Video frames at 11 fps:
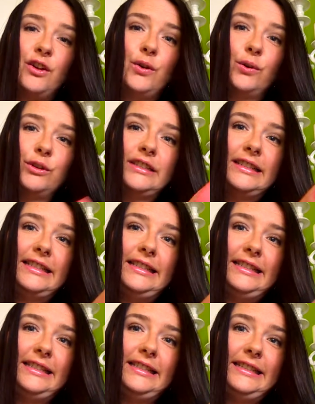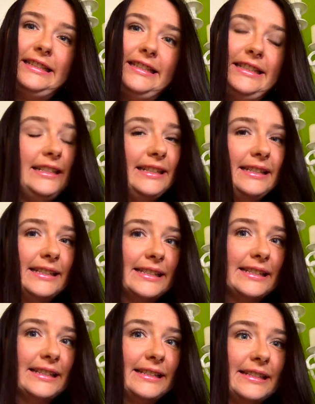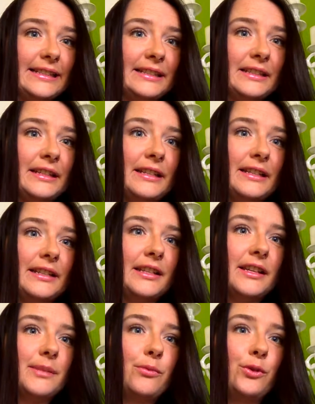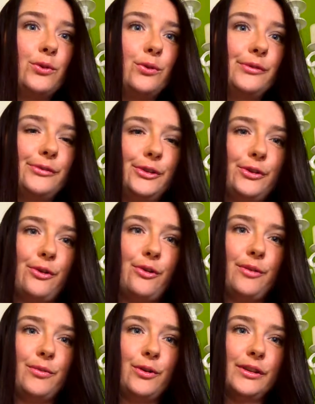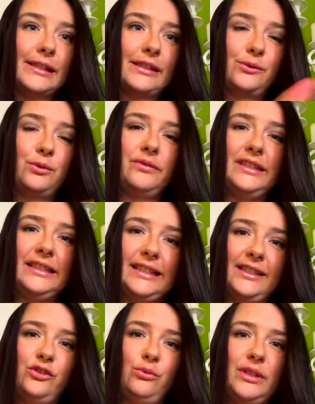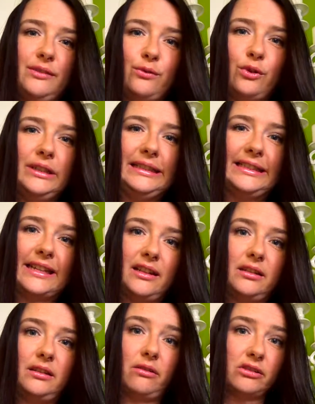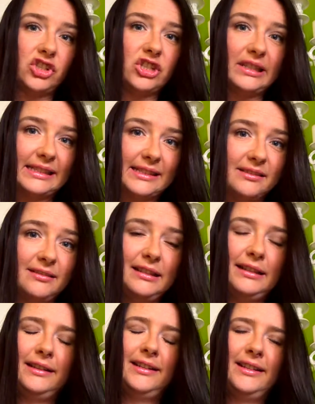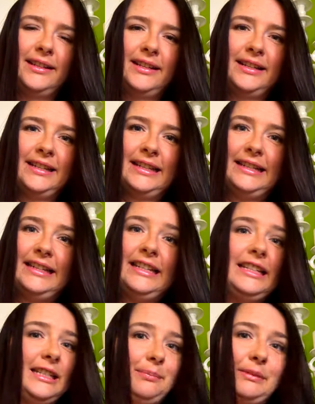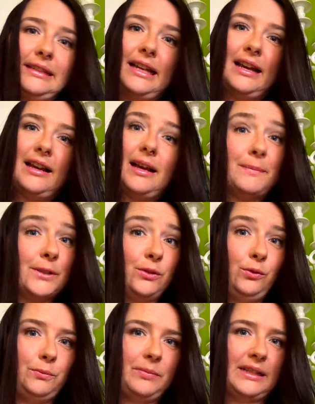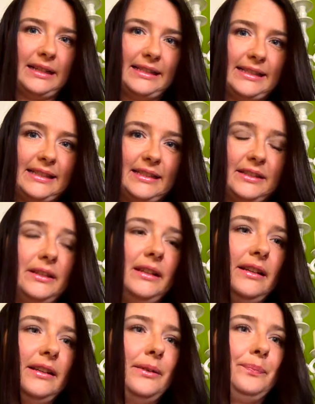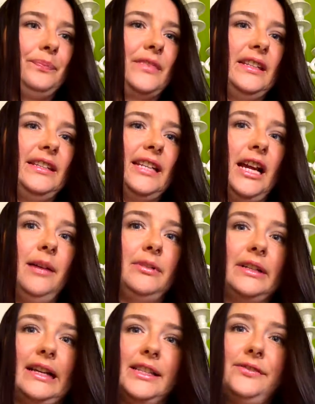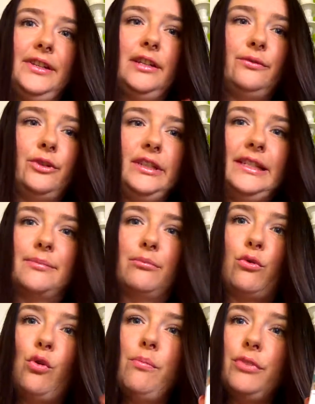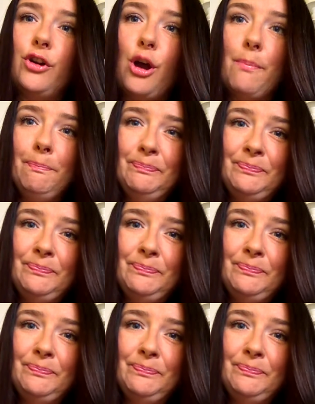Und dieses Produkt von Eubos durfte ich jetzt über die Freundin Trend Launch testen. Ich bin absolut begeistert. Ich habe ganz viele von diesen Proben bekommen.